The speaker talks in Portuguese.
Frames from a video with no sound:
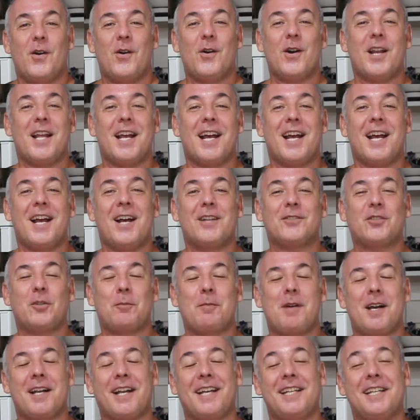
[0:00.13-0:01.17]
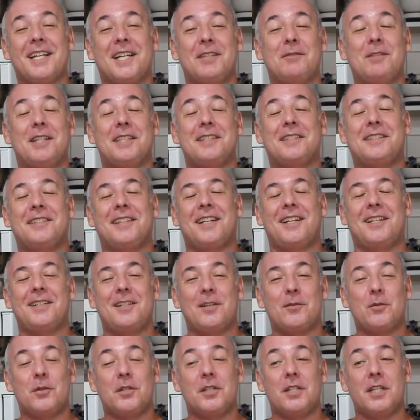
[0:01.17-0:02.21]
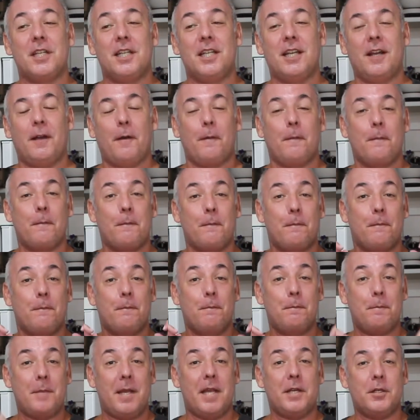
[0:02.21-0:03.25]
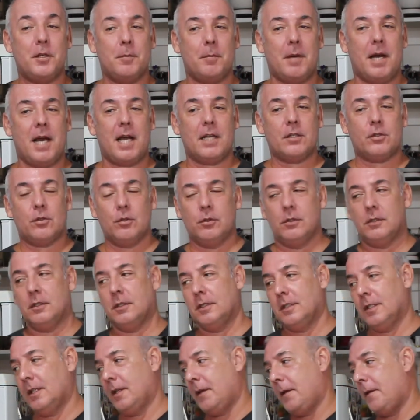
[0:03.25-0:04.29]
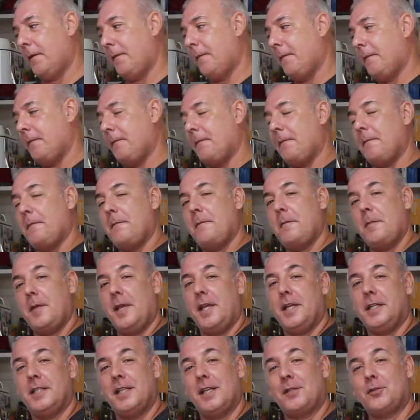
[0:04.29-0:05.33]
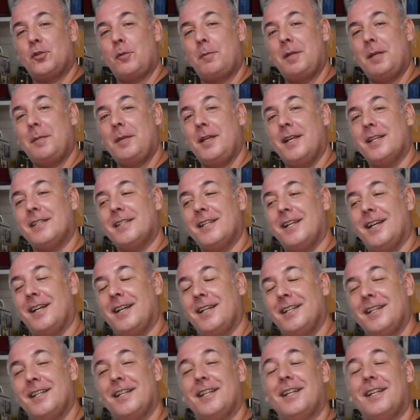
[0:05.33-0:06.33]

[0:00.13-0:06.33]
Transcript: Olá, sou o Margarida aqui do Entrando na Cozinha, mês de março, mês da sobremesa.